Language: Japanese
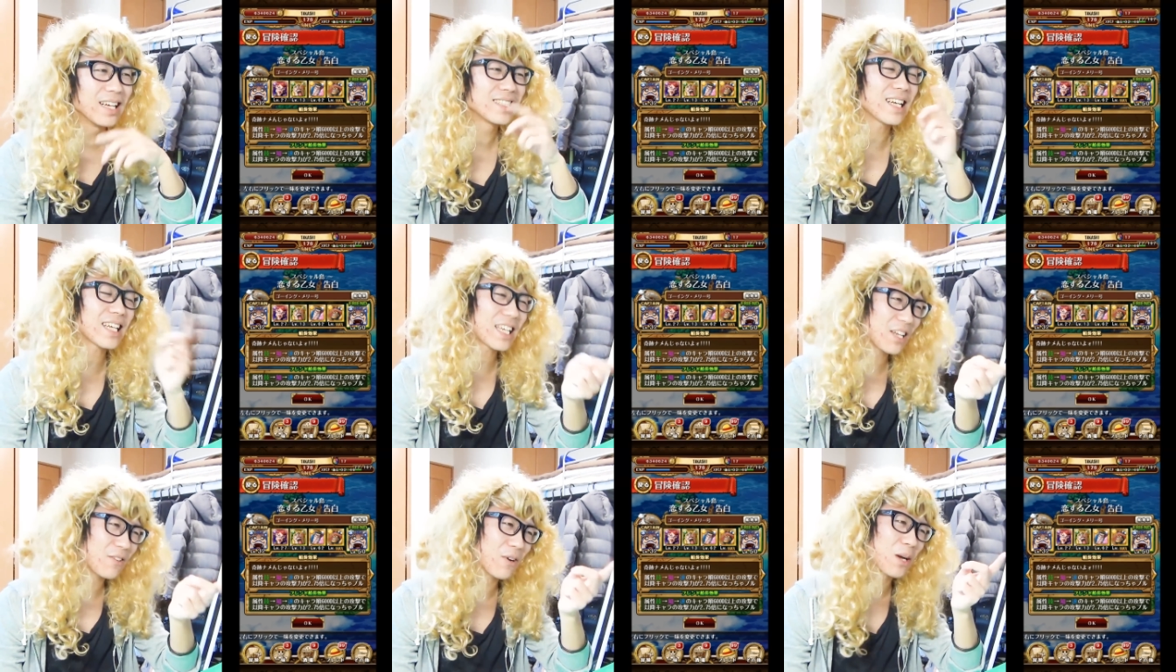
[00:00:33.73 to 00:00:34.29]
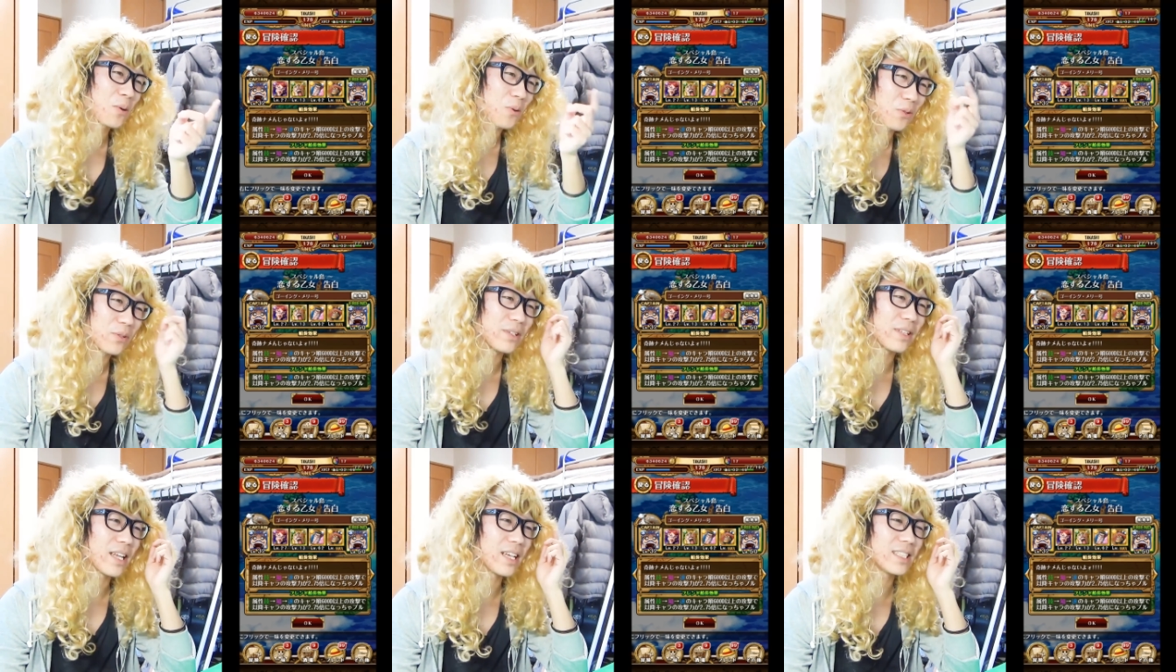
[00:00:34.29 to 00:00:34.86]
さっき
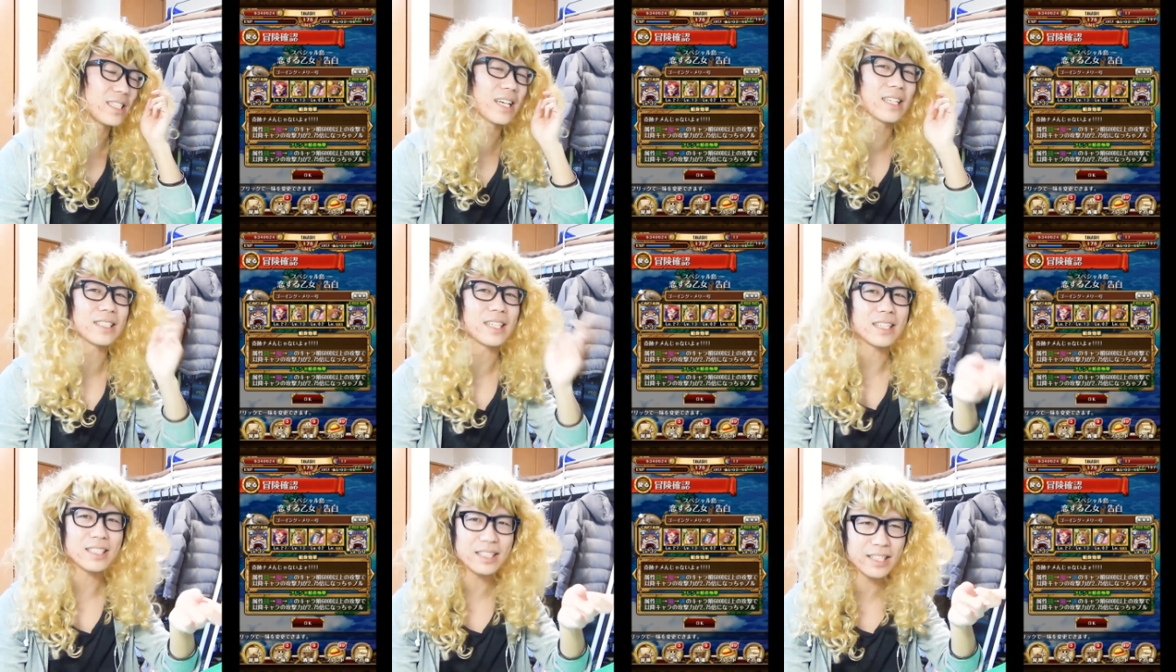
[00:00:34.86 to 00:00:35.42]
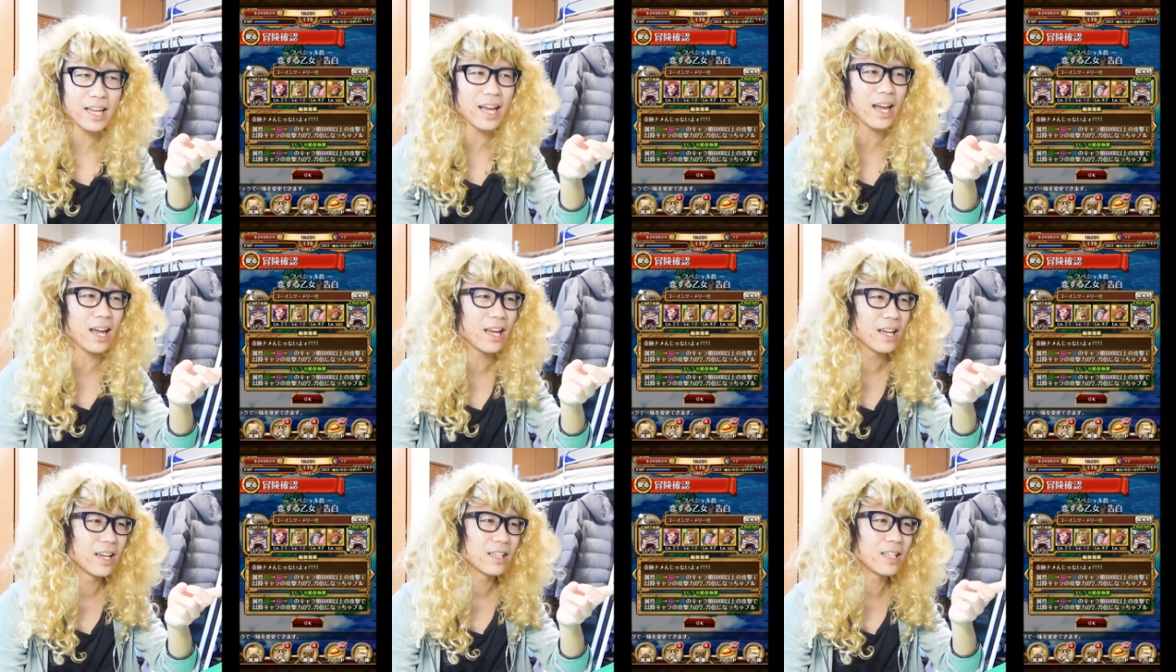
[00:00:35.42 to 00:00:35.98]
ワンコフね、進化させて、
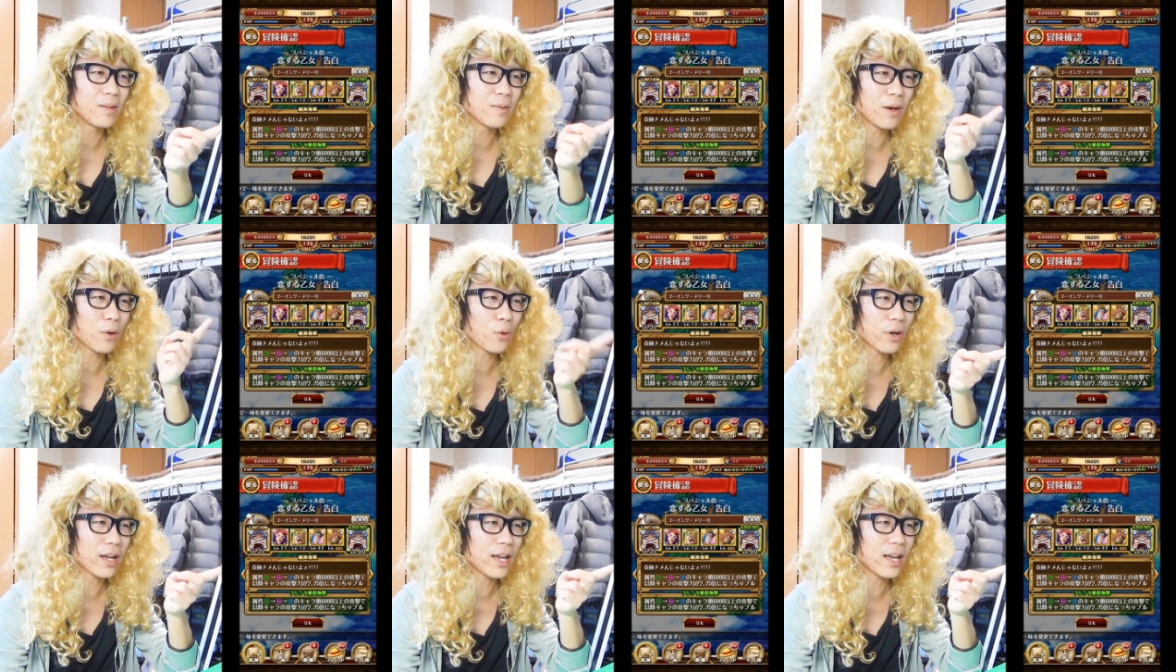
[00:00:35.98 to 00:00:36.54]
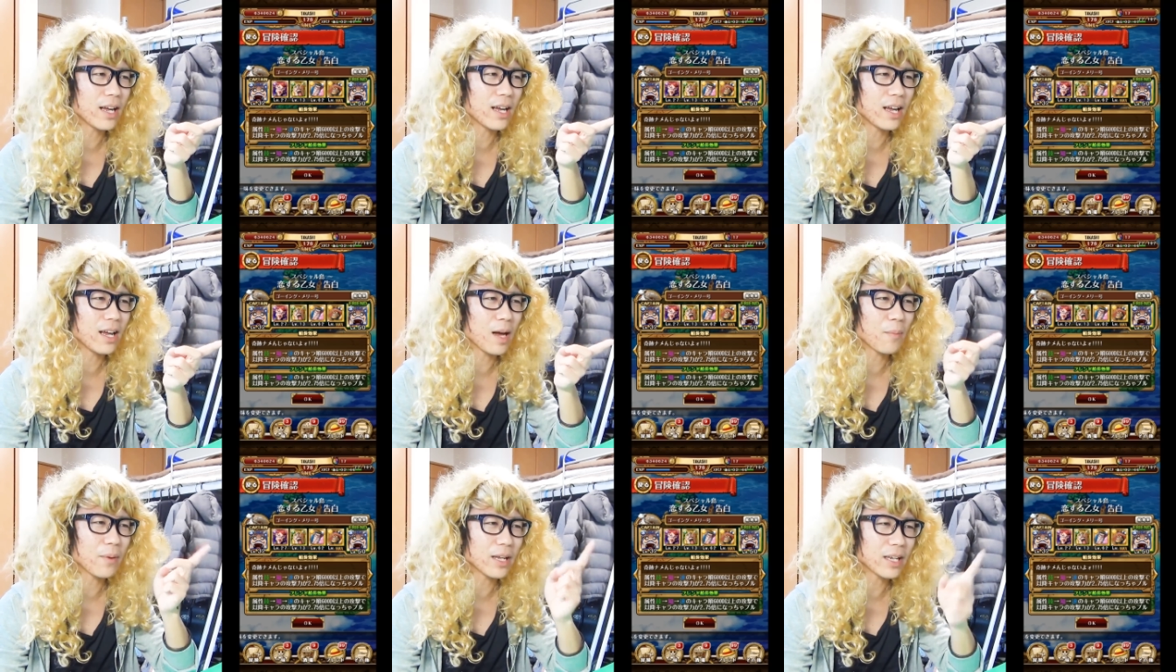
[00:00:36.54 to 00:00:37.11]
で、まあこ
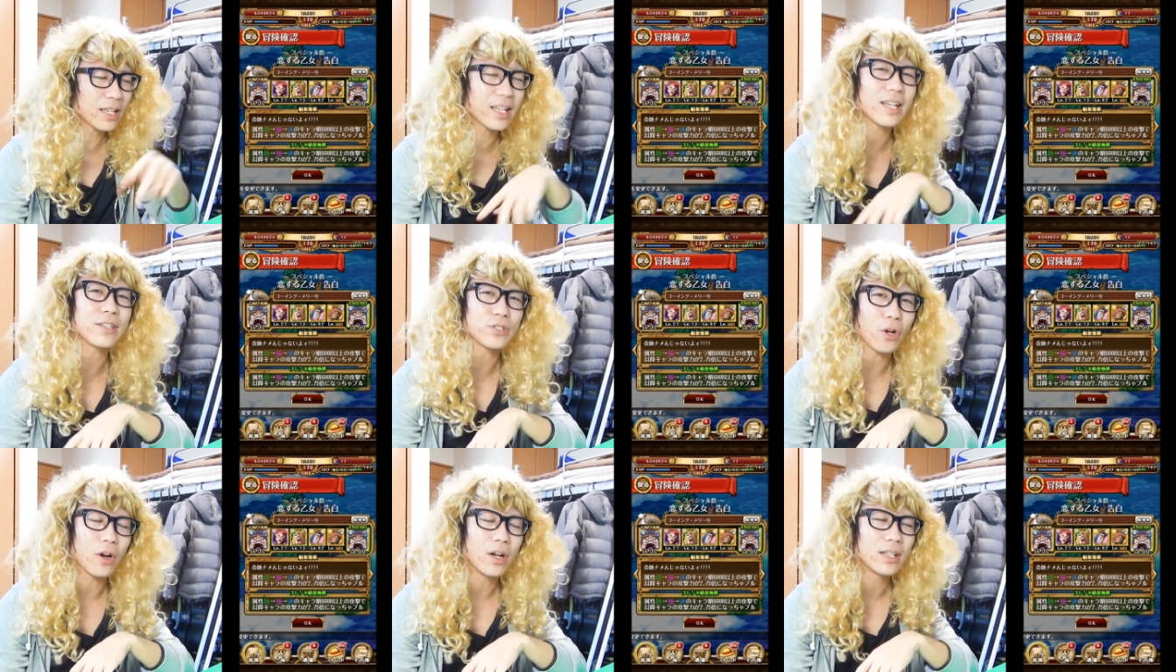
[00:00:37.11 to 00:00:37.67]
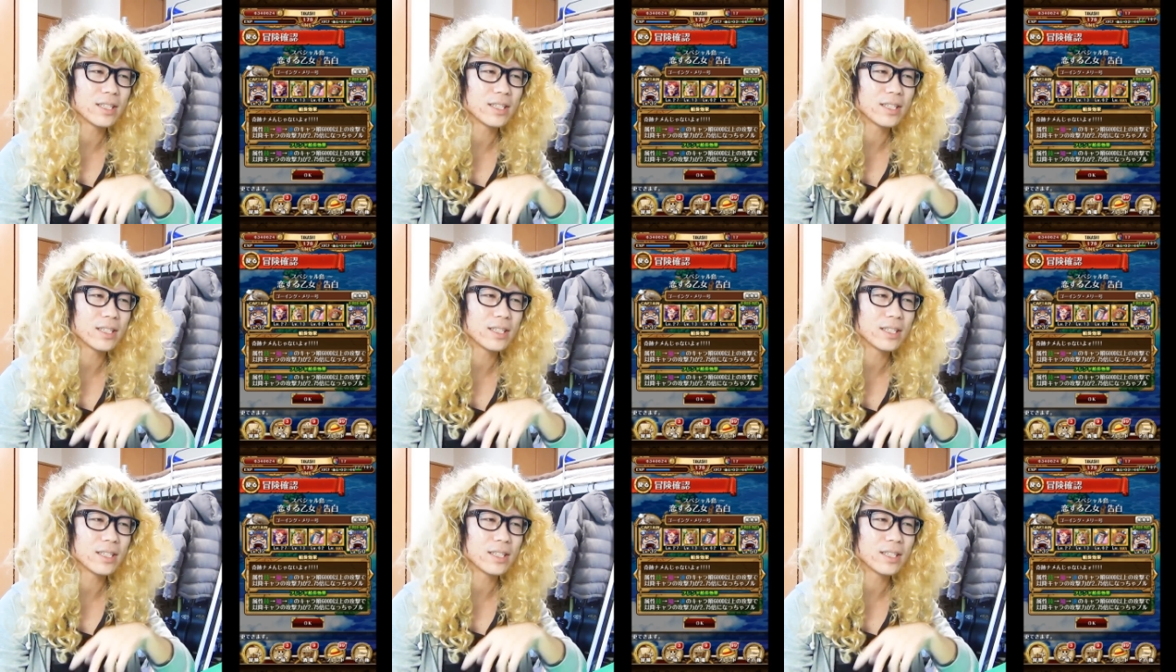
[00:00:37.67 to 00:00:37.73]
れ、やっぱ行きたいでしょ。